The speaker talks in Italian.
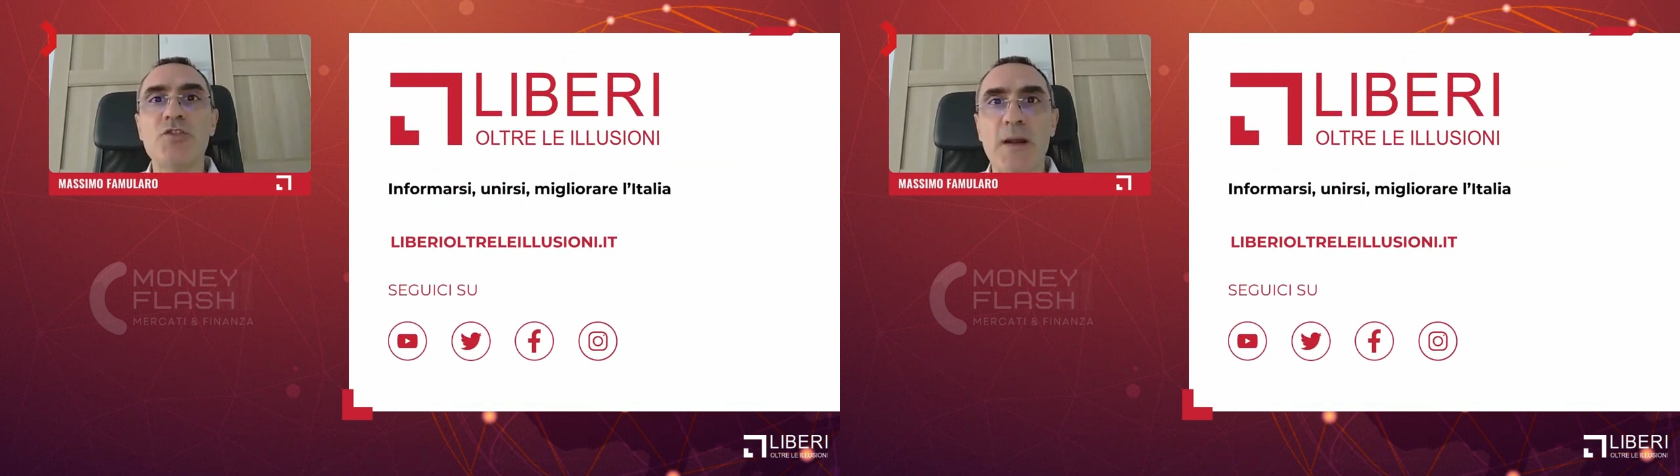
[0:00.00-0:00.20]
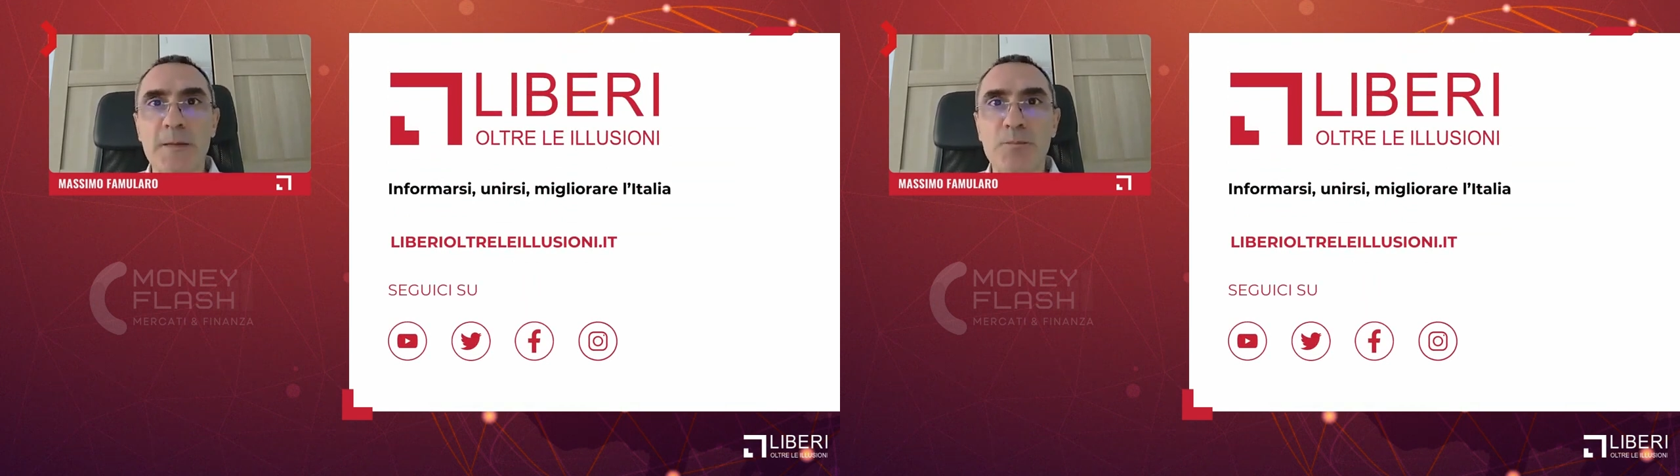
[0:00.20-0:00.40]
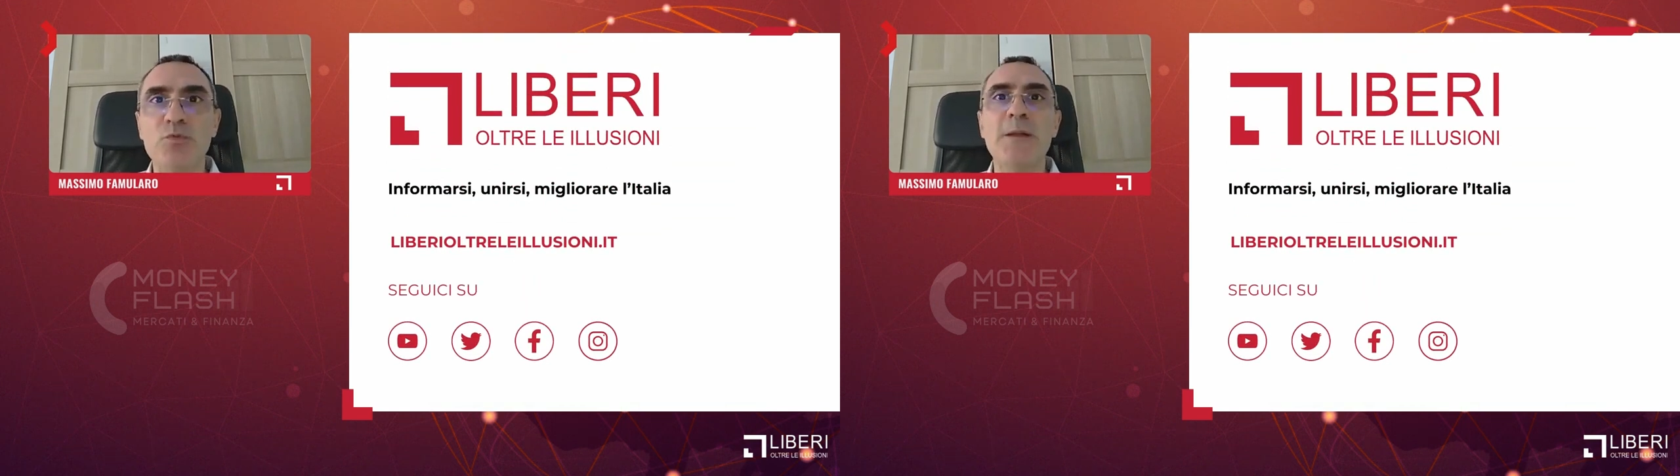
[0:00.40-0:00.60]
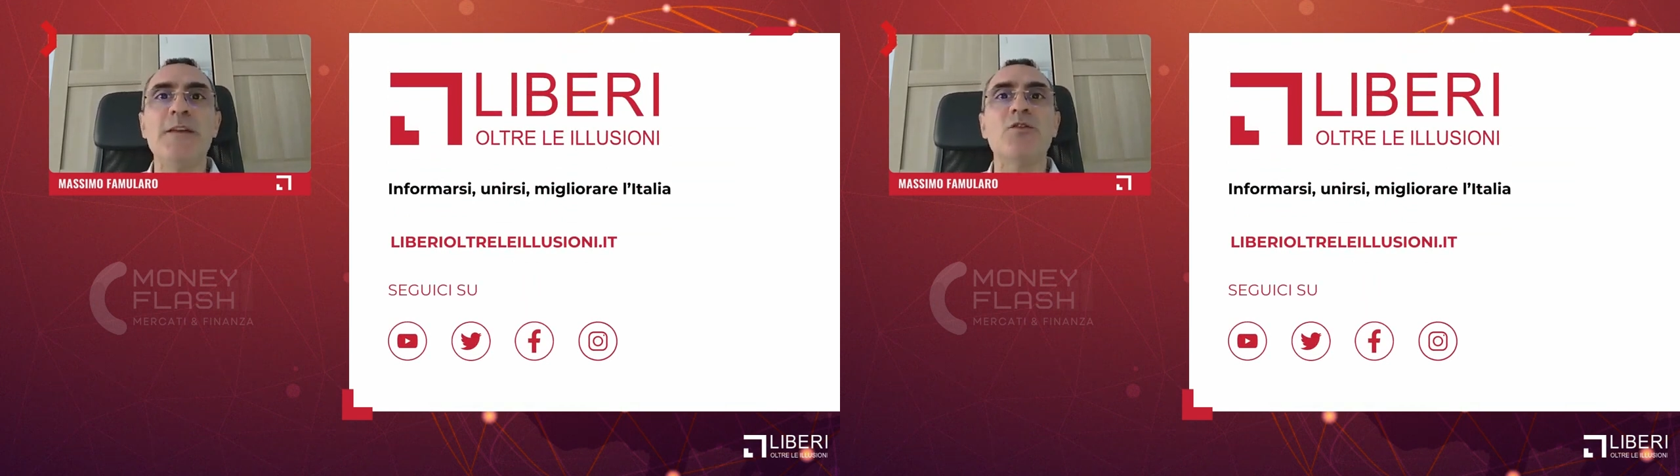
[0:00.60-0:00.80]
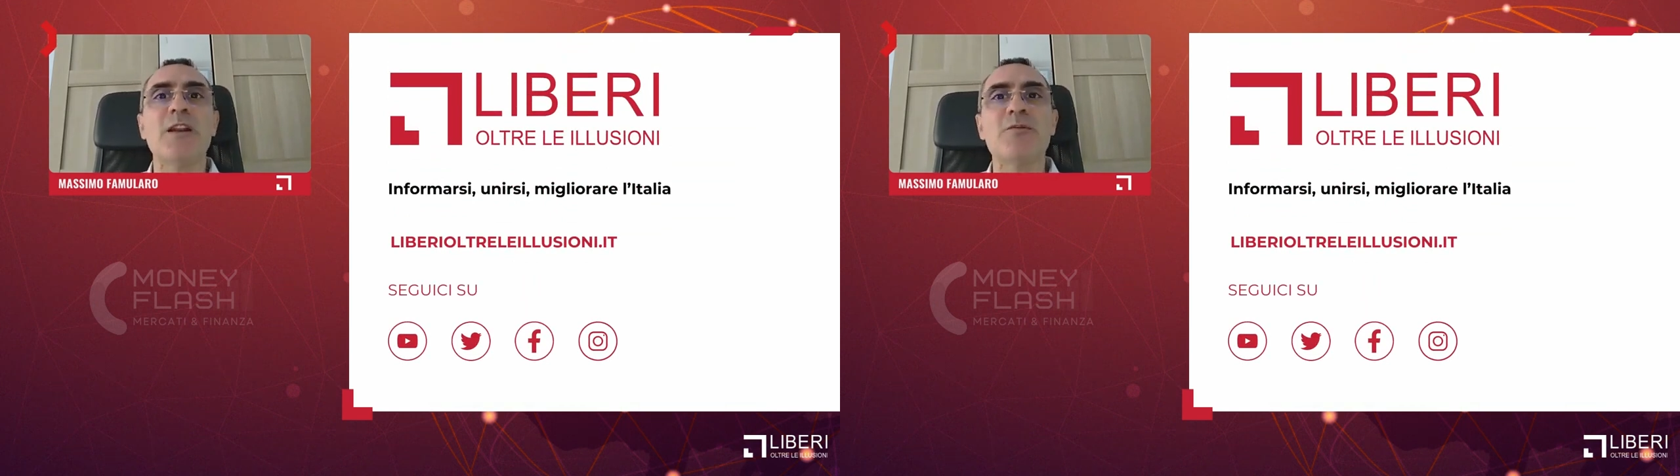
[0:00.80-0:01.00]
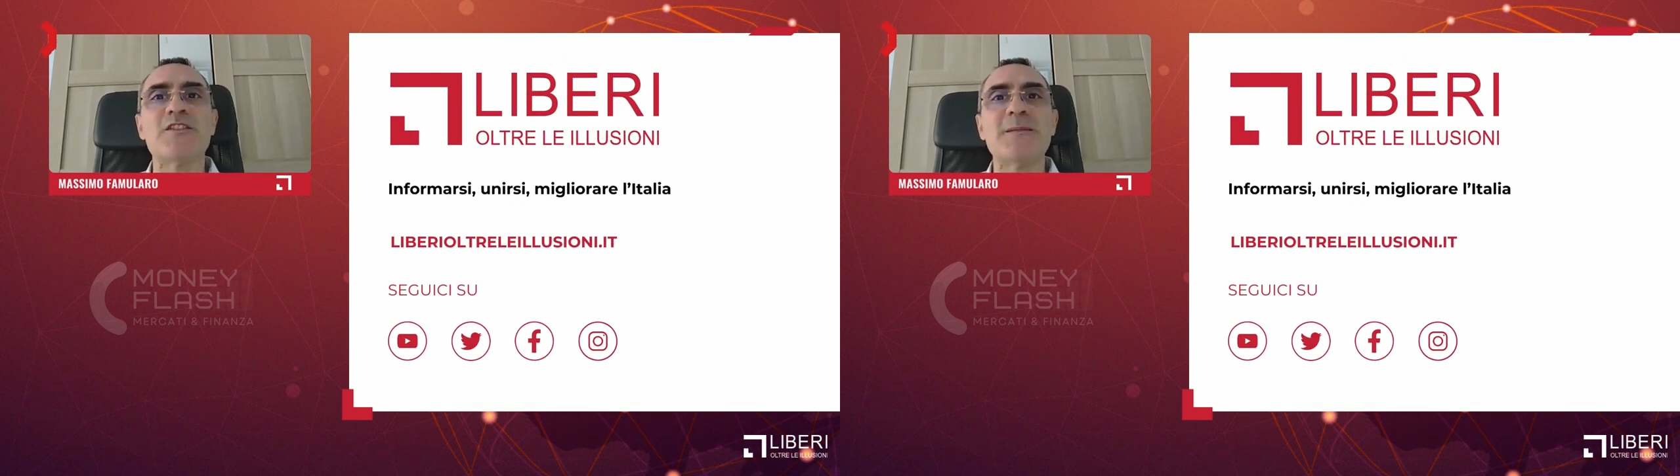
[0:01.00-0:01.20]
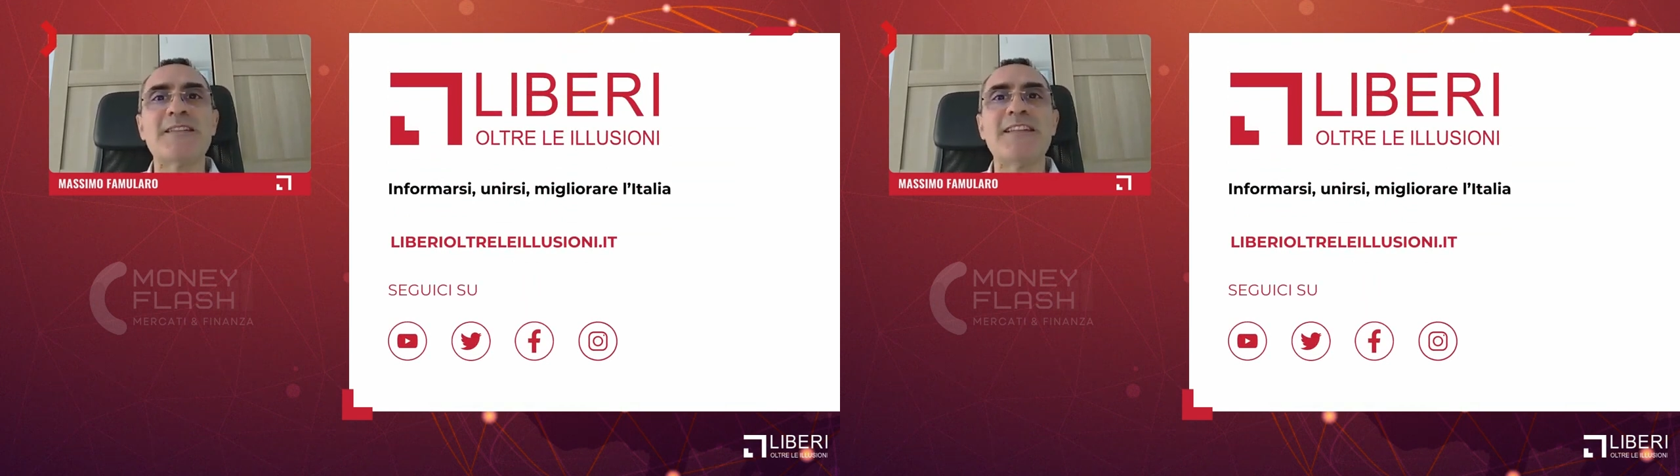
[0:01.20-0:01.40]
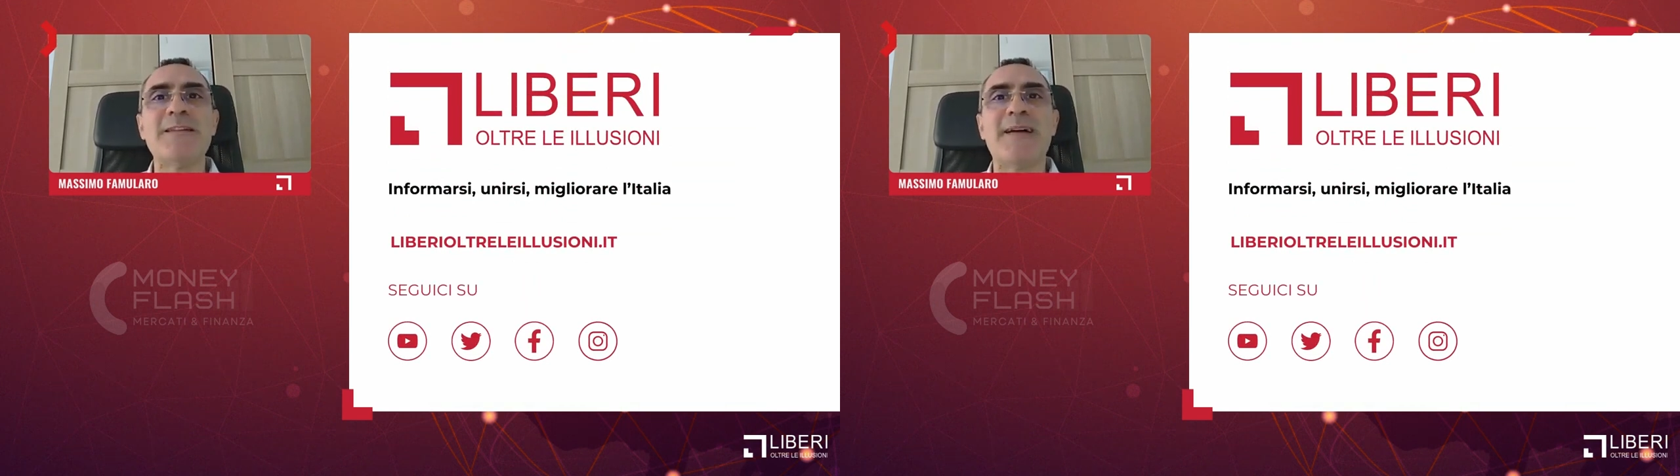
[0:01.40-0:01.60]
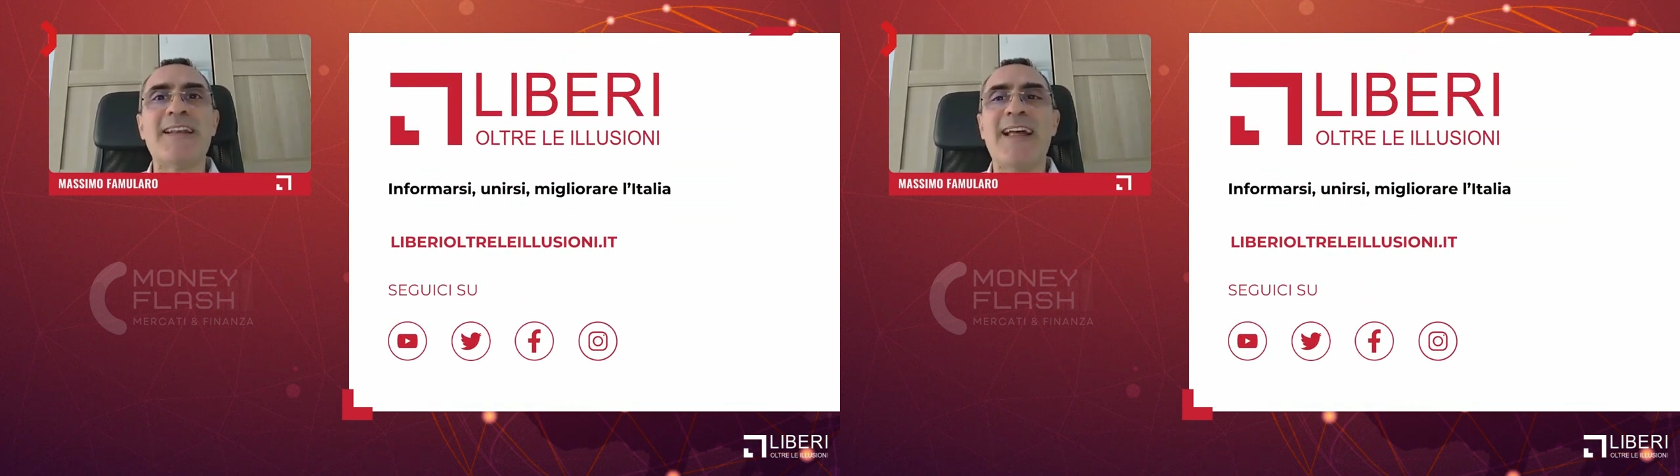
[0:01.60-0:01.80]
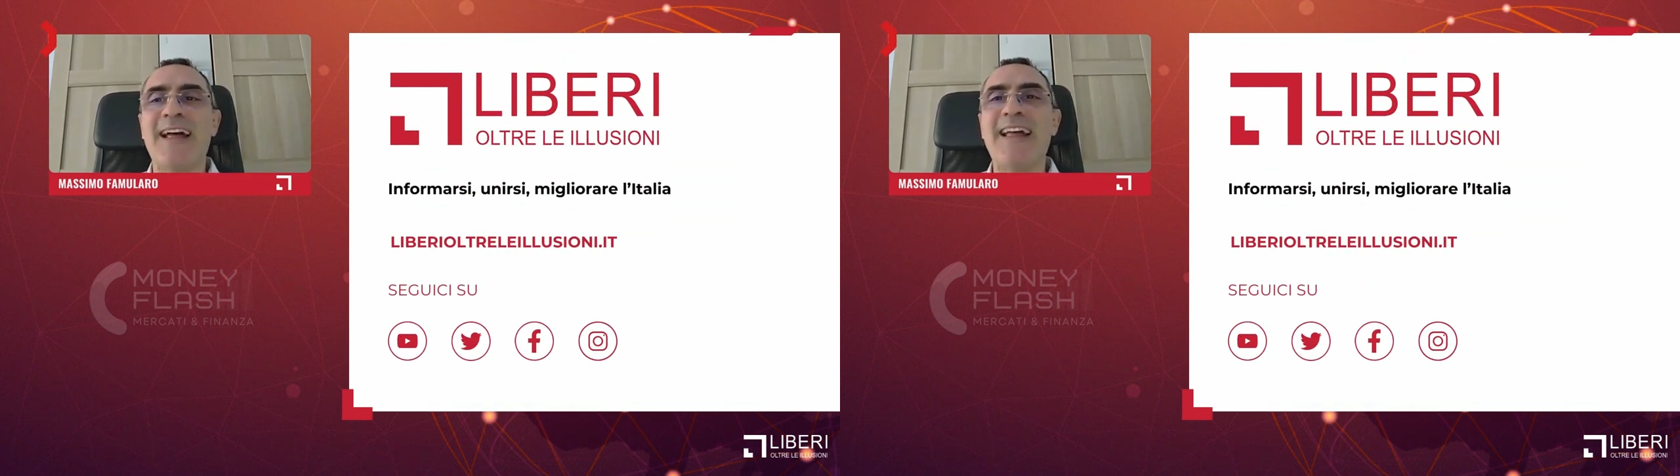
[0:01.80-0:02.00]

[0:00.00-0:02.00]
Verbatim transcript: appuntamento alla prossima settimana.